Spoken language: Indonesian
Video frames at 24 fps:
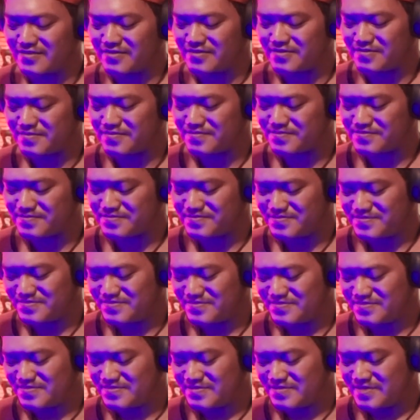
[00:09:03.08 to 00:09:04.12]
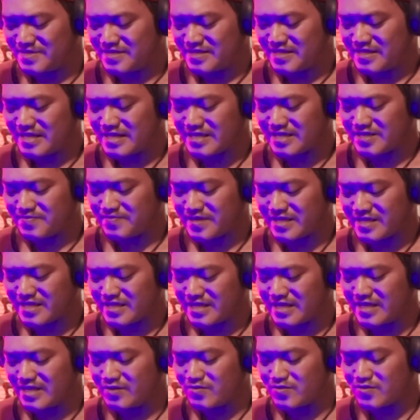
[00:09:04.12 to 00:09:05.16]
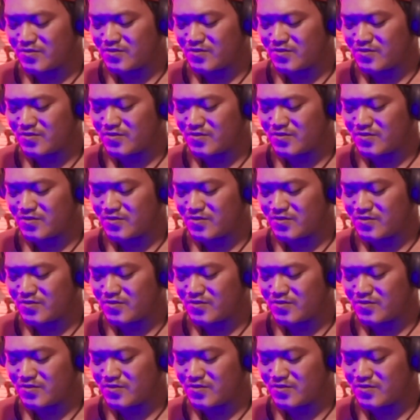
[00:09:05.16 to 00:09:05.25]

Oke, oke, oke. Ya seperti